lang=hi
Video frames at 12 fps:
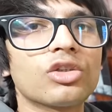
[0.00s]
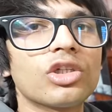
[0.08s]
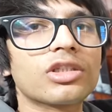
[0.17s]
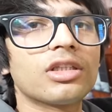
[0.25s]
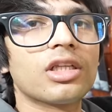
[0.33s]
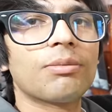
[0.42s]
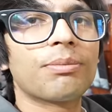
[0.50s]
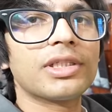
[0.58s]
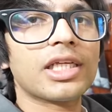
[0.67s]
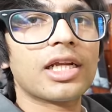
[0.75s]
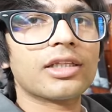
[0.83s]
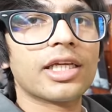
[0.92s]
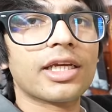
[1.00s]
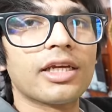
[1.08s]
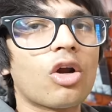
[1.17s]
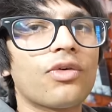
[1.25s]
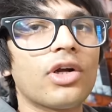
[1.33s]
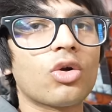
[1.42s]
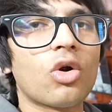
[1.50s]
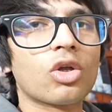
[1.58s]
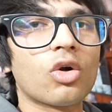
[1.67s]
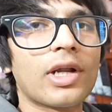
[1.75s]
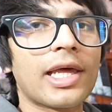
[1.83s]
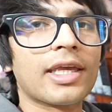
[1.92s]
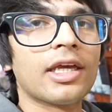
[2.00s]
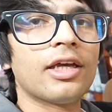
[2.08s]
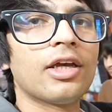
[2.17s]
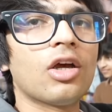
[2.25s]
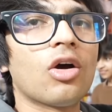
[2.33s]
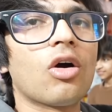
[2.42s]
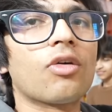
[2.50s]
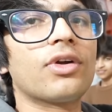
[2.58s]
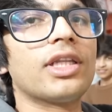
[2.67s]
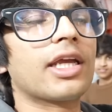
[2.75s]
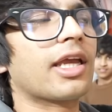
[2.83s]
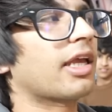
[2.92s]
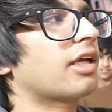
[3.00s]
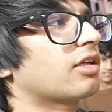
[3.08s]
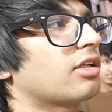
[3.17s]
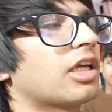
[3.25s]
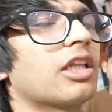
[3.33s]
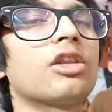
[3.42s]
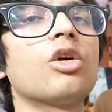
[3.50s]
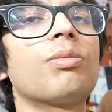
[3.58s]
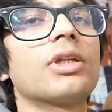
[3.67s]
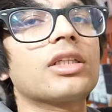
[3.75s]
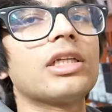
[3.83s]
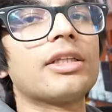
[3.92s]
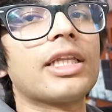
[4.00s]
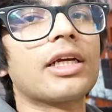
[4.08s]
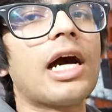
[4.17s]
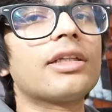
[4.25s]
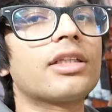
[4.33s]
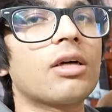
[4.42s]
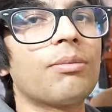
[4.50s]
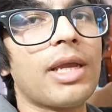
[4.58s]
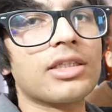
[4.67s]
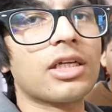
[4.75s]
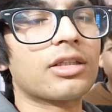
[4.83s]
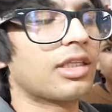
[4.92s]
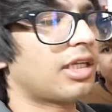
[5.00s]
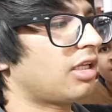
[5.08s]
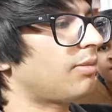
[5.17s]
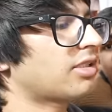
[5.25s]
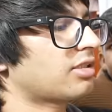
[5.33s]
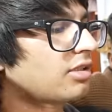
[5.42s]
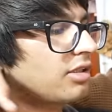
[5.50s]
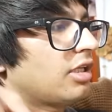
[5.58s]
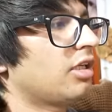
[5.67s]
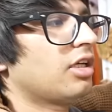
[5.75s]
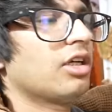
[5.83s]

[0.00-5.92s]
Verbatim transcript: तो इसके अंदर हम पिज़्ज़ा रख देंगे और फिर ड्रोन को उड़ाएंगे और फिर देखेंगे कितने ऊपर तक जाता है कहाँ तक हम भेज सकते हैं नहीं भेज सकते